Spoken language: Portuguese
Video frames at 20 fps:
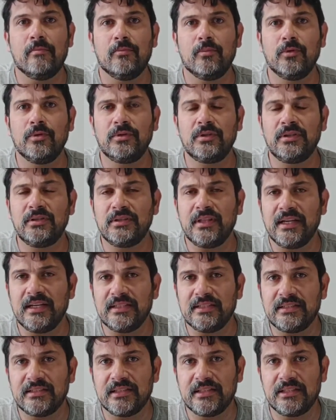muito
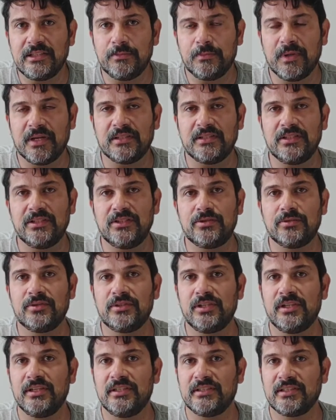interessante para a gente
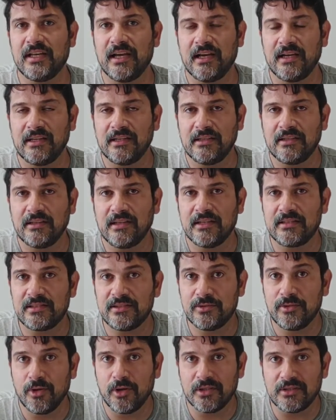utilizar
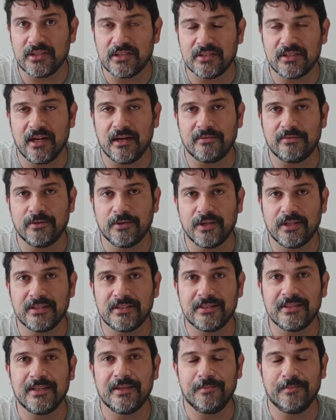nas nossas lavouras.